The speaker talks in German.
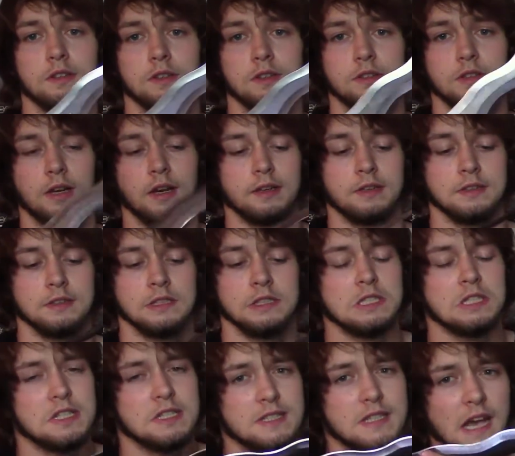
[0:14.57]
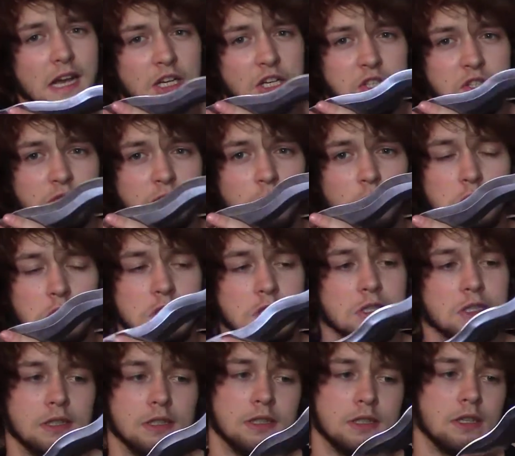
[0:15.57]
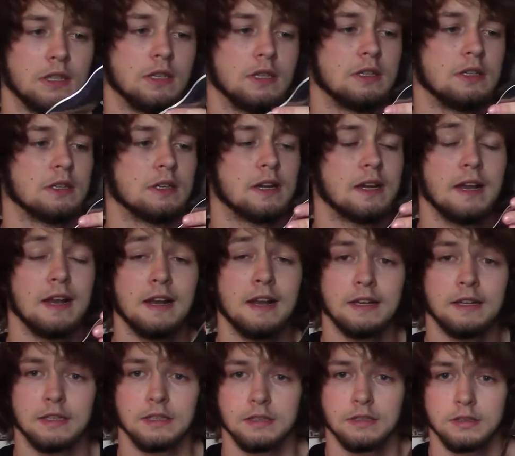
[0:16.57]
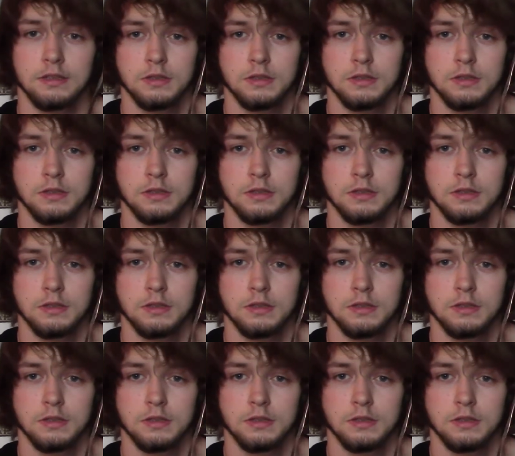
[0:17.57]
es hat eine sehr geschwungene Klinge.